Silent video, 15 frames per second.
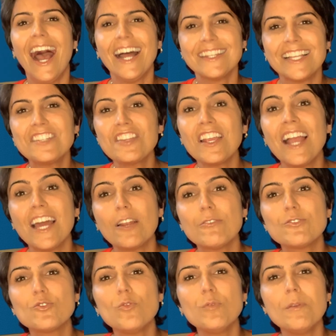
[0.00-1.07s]
até chegar ao
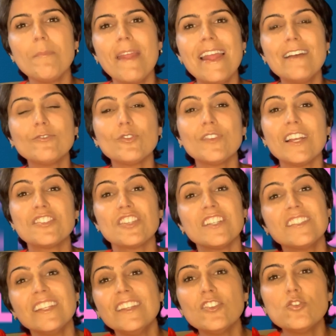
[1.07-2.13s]
descobrimento das
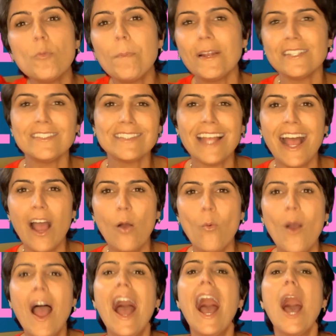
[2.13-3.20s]
jazidas do pré-sal,
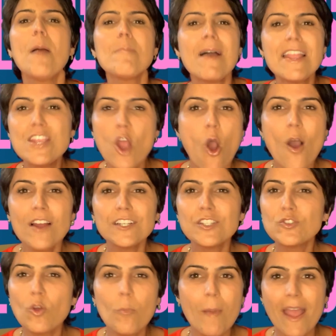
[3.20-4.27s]
a maior
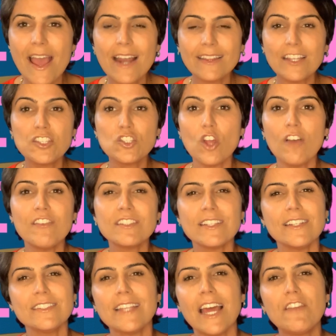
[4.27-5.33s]
descoberta de novas
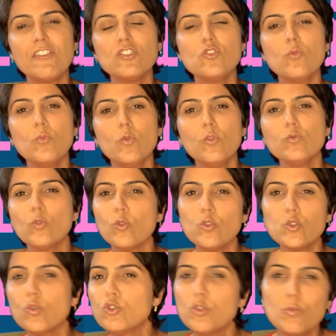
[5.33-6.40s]
reservas do mundo
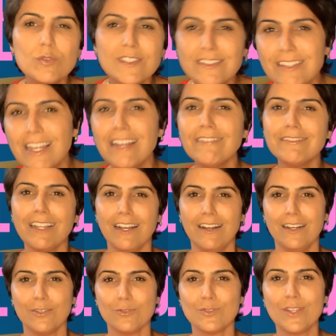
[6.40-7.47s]
nos últimos 30
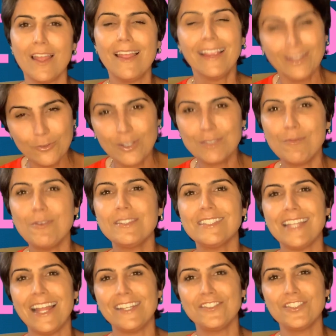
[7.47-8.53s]
anos, em
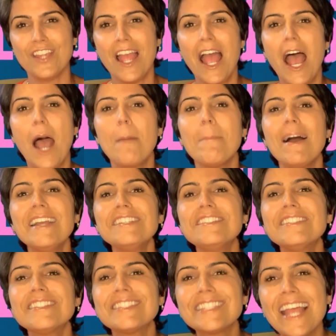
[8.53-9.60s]
2007 a mais de
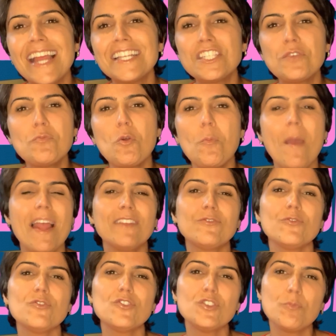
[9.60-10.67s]
7 mil
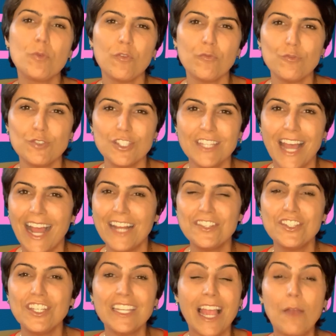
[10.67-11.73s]
metros de
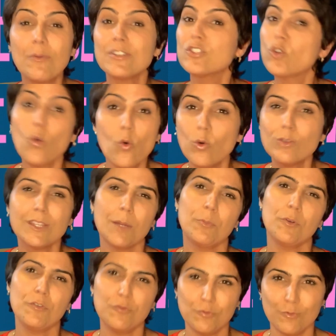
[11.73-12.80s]
profundidade em águas ultra
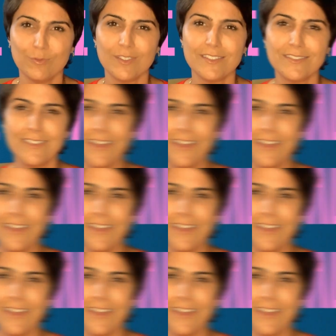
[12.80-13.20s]
profundas.